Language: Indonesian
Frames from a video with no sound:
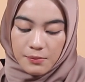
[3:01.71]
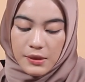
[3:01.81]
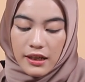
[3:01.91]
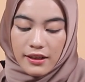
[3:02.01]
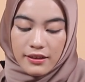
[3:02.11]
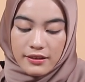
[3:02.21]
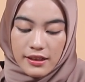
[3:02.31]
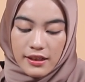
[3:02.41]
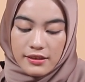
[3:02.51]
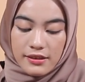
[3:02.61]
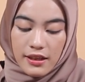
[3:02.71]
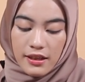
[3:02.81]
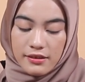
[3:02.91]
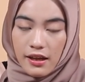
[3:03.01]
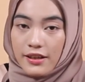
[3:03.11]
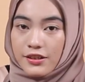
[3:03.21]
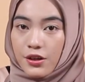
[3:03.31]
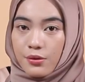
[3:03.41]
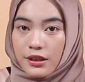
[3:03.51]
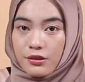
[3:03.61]
Biar nanti si
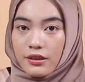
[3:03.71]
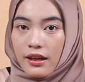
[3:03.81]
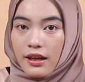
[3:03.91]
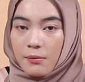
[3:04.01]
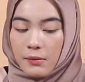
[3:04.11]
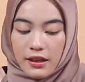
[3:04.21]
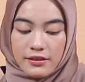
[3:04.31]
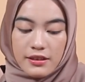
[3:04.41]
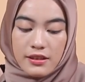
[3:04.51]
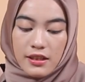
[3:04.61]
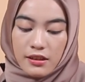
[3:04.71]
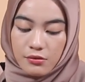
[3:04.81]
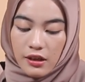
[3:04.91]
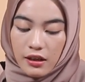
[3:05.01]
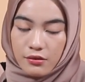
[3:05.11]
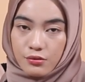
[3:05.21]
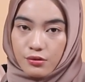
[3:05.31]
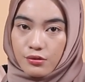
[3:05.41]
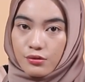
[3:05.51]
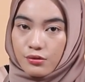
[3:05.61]
eyeshadownya itu tahan lama, jadi dia tuh nggak akan
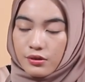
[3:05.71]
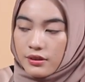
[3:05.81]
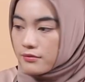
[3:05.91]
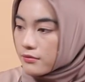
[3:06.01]
luntur-luntur.